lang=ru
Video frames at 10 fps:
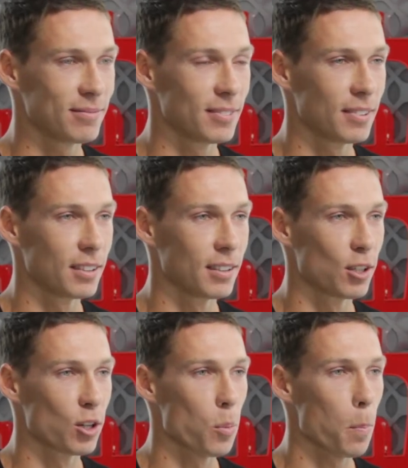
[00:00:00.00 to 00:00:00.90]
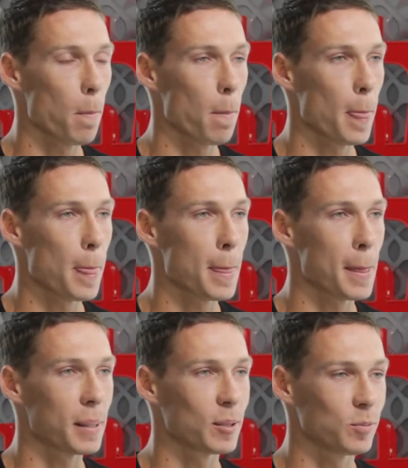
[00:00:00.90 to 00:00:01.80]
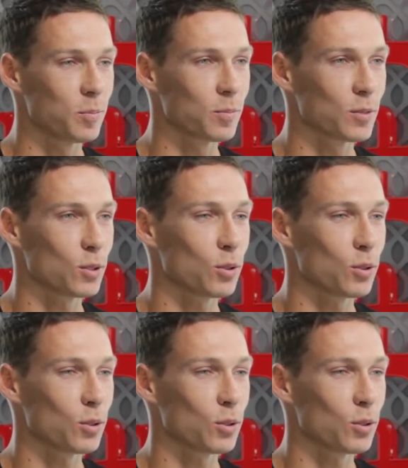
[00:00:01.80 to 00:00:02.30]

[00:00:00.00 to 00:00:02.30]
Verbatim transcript: ты едешь на всех четырех выигранных автомобилях?